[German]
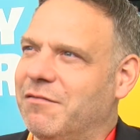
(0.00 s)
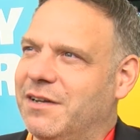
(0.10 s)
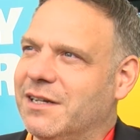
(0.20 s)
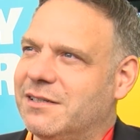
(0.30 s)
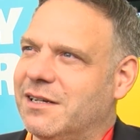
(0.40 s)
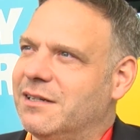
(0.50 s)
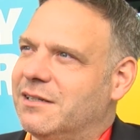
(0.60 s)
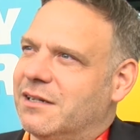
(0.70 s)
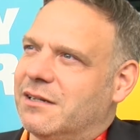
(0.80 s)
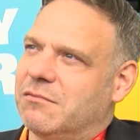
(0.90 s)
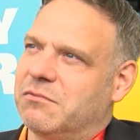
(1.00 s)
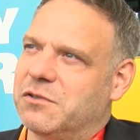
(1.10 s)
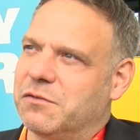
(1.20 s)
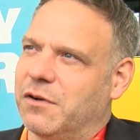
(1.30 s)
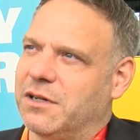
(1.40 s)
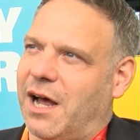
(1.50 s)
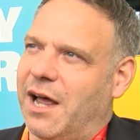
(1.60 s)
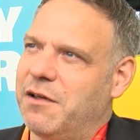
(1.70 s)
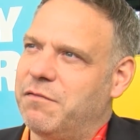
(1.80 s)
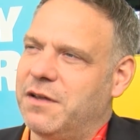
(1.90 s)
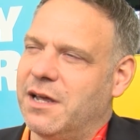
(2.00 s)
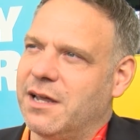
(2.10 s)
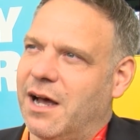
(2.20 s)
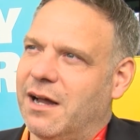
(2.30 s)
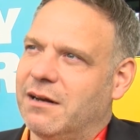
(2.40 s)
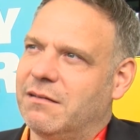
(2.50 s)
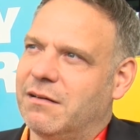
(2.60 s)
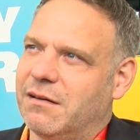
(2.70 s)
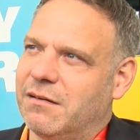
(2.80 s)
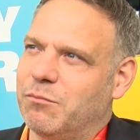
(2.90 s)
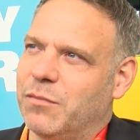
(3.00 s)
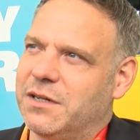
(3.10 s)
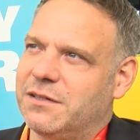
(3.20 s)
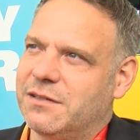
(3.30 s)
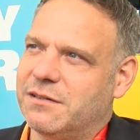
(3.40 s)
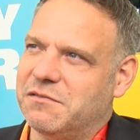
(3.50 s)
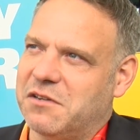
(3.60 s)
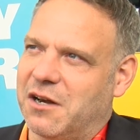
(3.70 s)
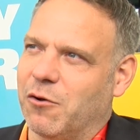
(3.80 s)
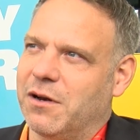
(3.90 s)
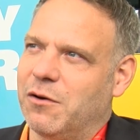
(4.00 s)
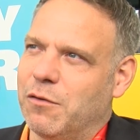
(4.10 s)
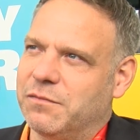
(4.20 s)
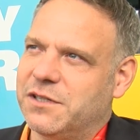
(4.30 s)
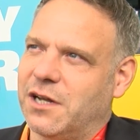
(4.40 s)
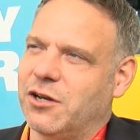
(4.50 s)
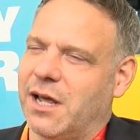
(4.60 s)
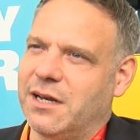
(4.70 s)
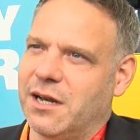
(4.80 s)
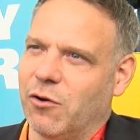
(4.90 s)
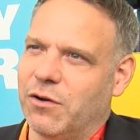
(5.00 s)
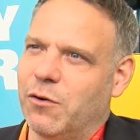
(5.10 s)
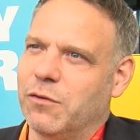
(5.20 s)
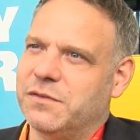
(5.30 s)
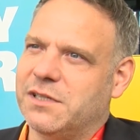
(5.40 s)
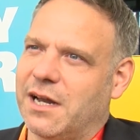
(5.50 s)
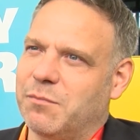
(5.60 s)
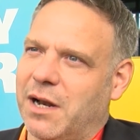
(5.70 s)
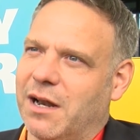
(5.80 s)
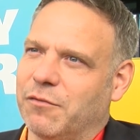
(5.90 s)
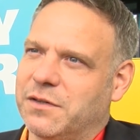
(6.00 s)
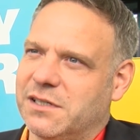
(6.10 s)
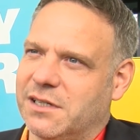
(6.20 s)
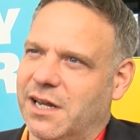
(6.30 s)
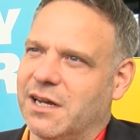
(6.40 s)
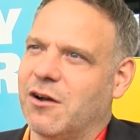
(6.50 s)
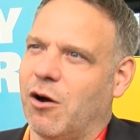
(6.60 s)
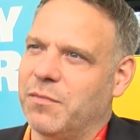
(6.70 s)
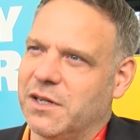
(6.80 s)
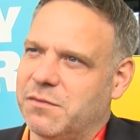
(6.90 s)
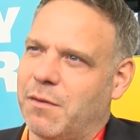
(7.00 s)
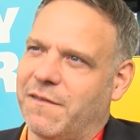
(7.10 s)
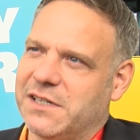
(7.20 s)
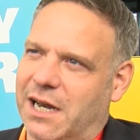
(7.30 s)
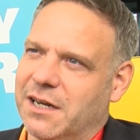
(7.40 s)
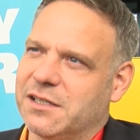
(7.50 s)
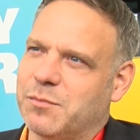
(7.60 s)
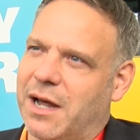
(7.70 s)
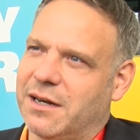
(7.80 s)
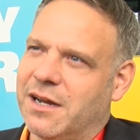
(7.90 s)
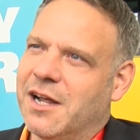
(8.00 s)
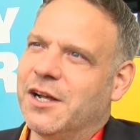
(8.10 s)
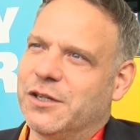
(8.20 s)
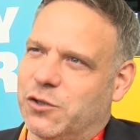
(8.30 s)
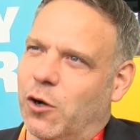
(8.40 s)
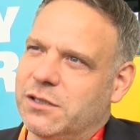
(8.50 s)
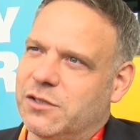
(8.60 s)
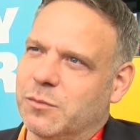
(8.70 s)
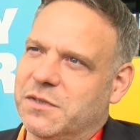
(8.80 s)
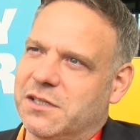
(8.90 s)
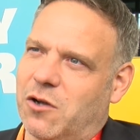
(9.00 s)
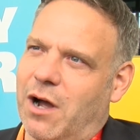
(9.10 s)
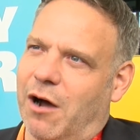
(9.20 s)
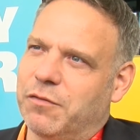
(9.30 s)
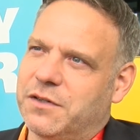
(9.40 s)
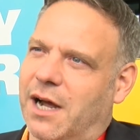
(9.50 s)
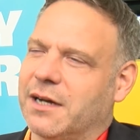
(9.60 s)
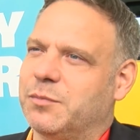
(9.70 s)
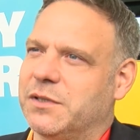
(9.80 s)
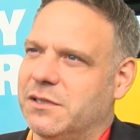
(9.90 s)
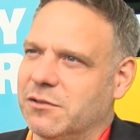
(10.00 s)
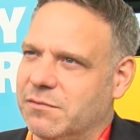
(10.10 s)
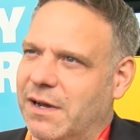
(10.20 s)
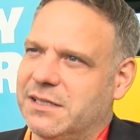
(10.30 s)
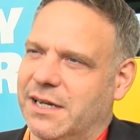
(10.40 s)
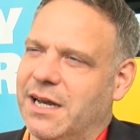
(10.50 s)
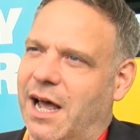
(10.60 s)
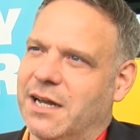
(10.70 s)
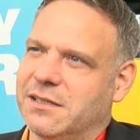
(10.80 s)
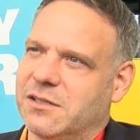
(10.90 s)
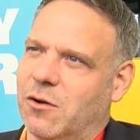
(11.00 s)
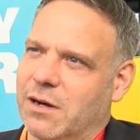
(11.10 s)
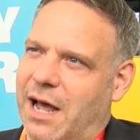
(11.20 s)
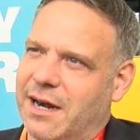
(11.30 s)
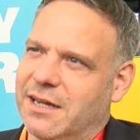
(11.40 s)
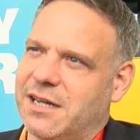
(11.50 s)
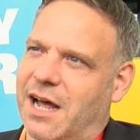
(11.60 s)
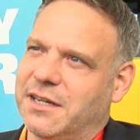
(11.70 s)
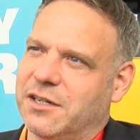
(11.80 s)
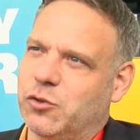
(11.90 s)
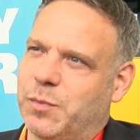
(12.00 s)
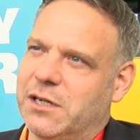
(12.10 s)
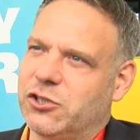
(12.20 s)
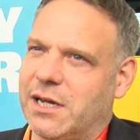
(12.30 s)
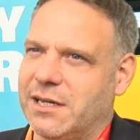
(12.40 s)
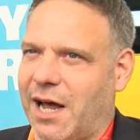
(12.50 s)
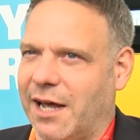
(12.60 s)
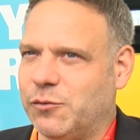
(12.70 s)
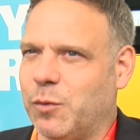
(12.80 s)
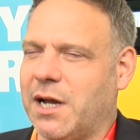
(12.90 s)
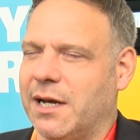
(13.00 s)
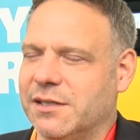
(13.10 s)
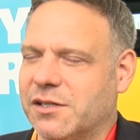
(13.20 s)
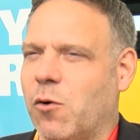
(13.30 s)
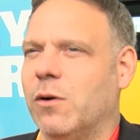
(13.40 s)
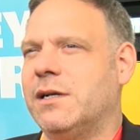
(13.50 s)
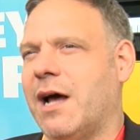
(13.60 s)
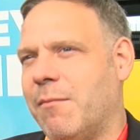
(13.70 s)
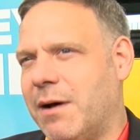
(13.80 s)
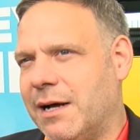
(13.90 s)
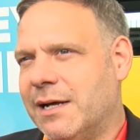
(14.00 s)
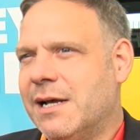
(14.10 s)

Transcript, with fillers: Wir sind äh, so vor drei, vier Jahren mit der neuen Löwenzeit oder in der neuen Löwenzeit mal auf diese Idee gekommen, dass wir mal was anderes machen sollten zum Saisonauftakt bzw. in einer Saison eine andersartige Spielstätte. Eissporthalle ist Kult, aber